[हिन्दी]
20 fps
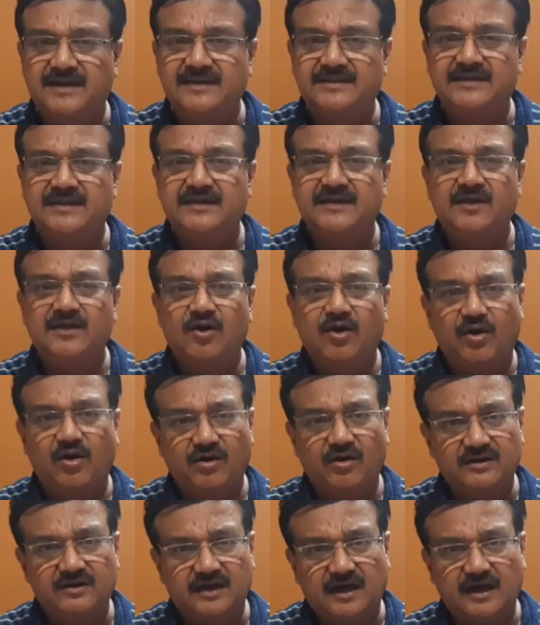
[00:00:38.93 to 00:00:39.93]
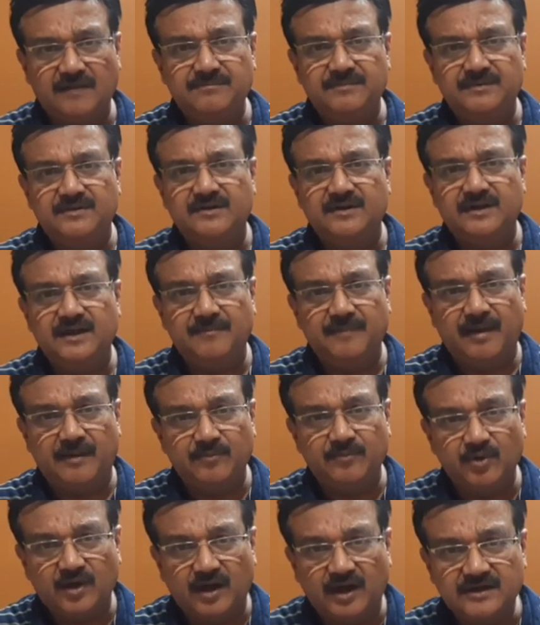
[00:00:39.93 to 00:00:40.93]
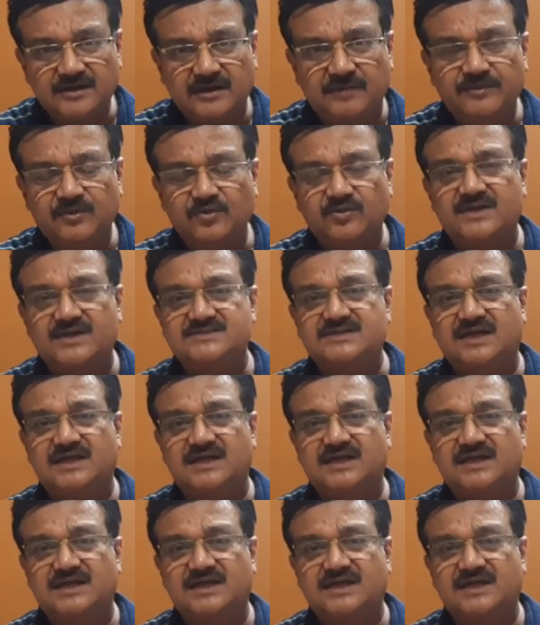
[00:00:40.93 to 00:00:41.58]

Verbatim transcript: रहे थे और अब इमामुल हक कभी उनका